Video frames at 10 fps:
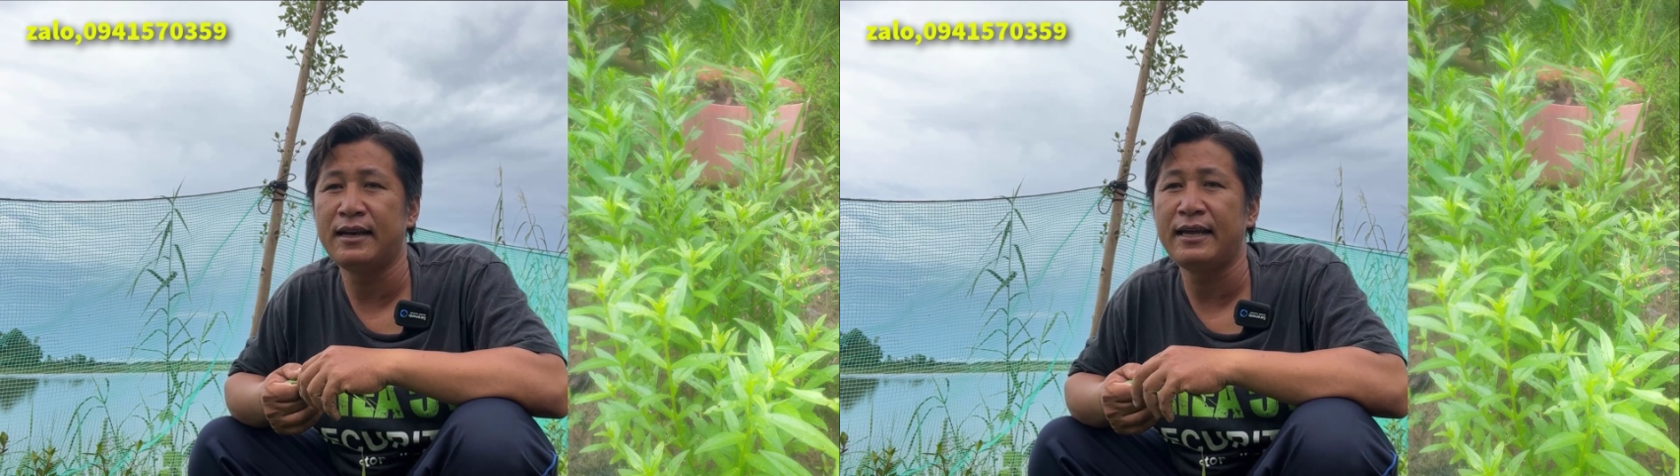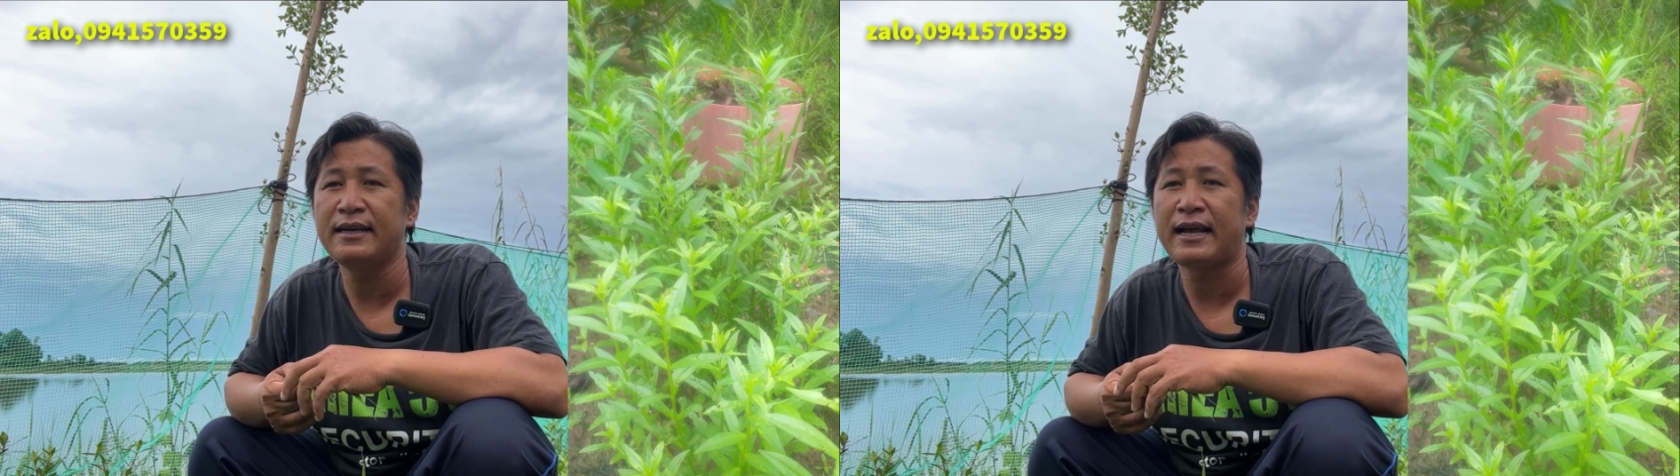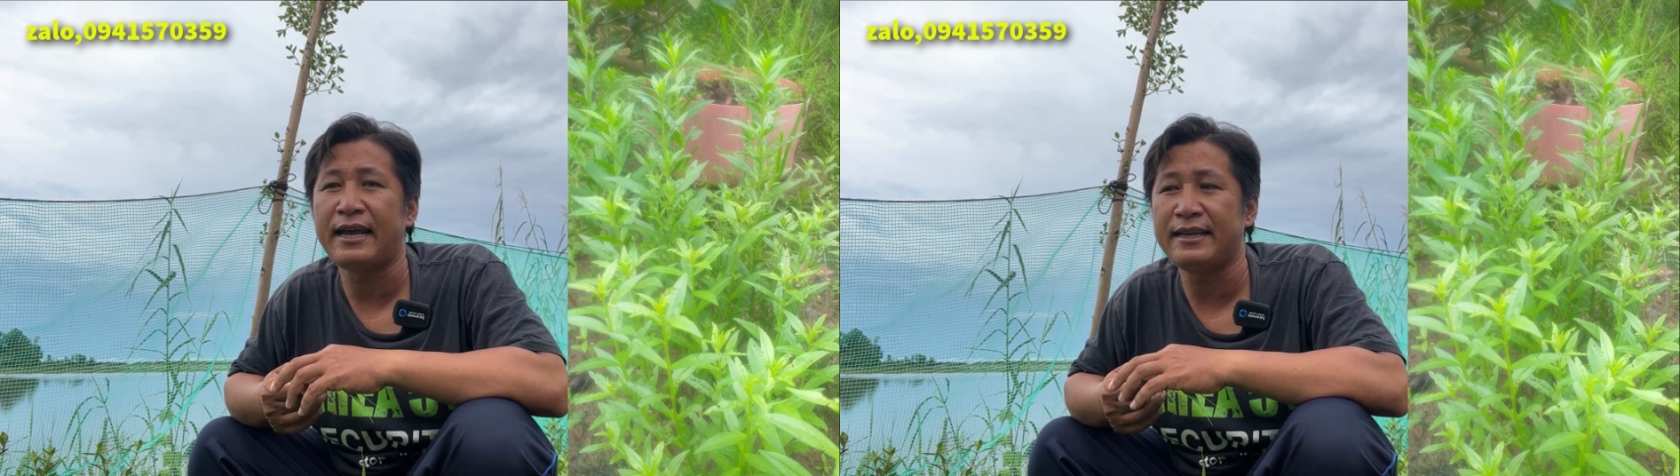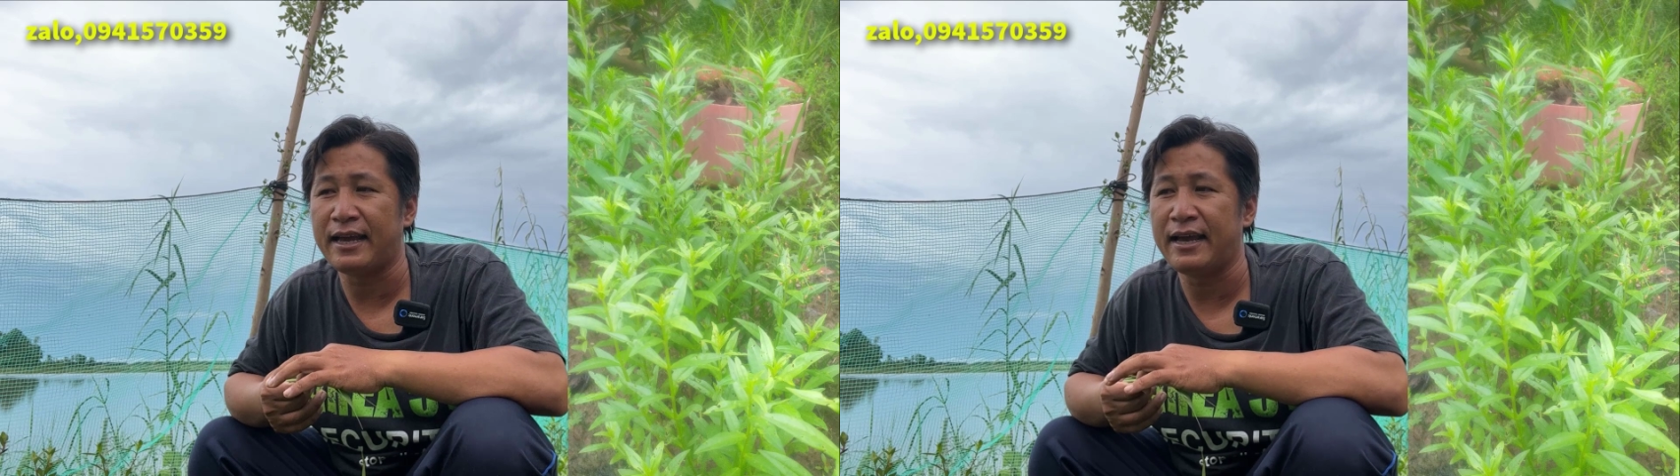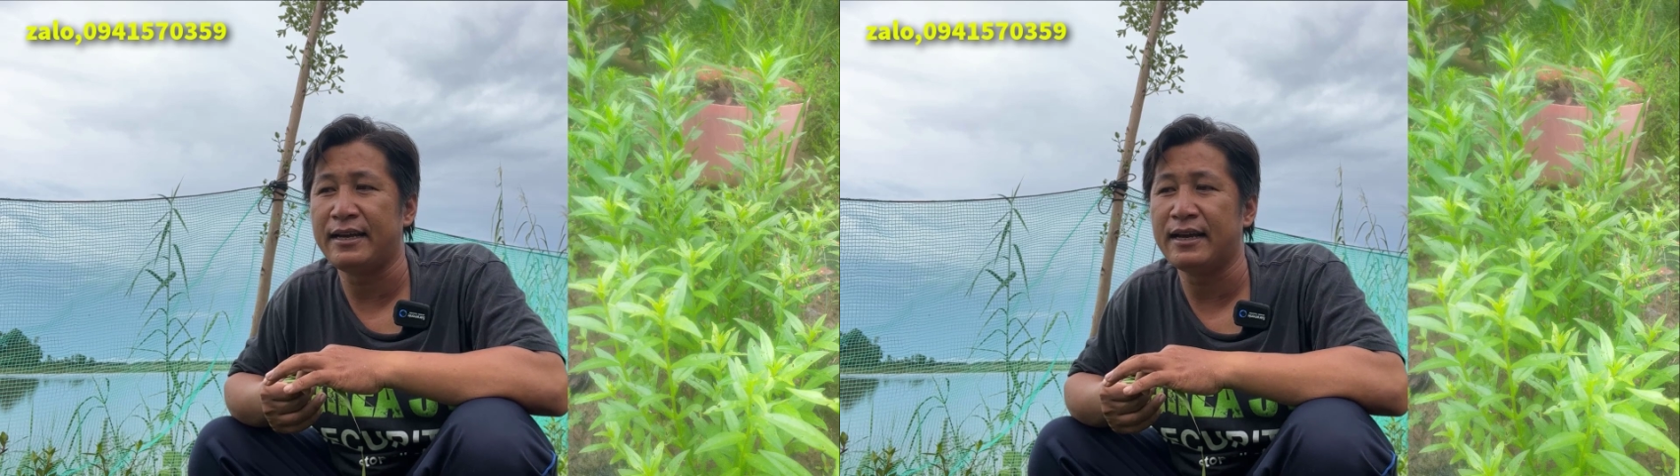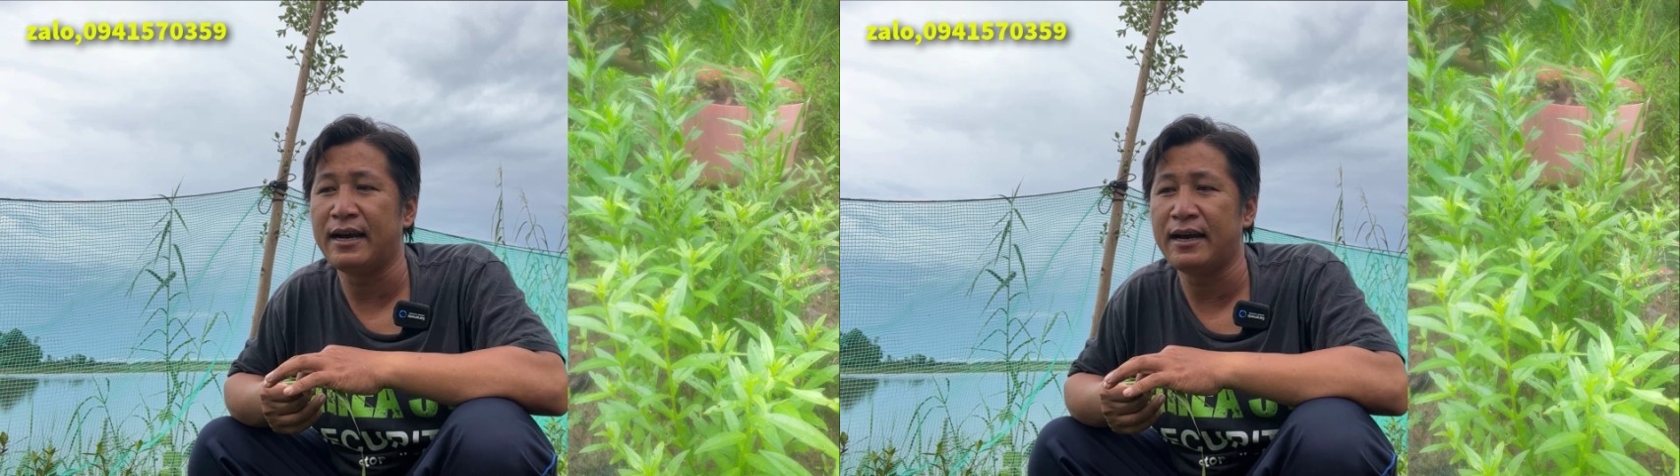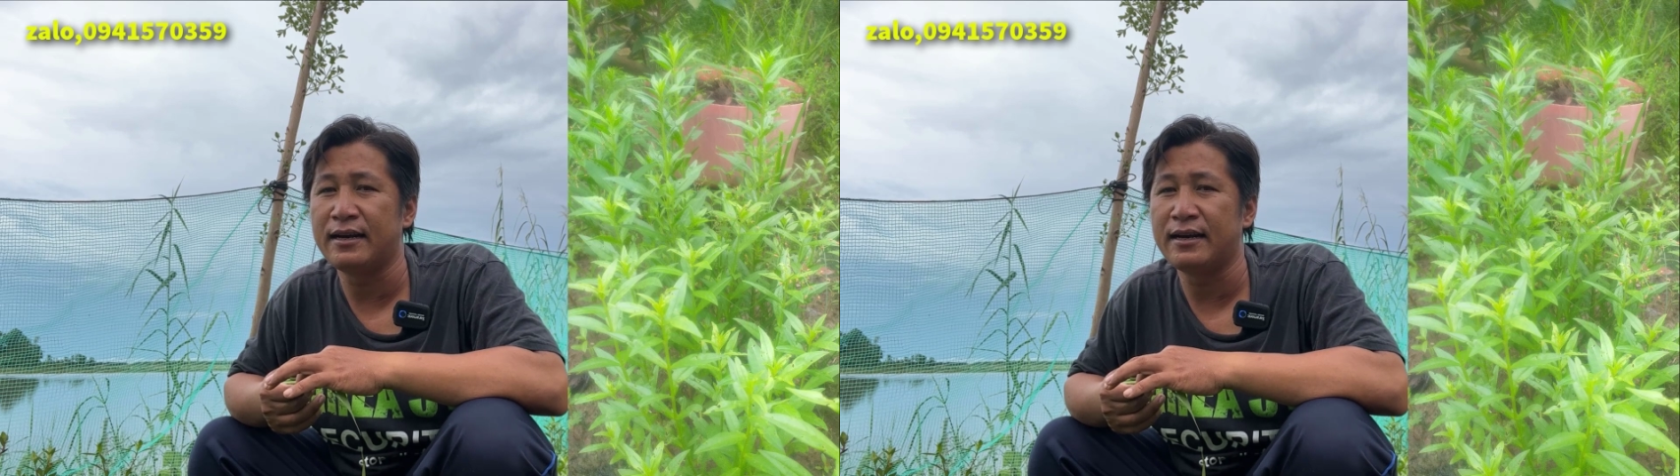lấy cái cây về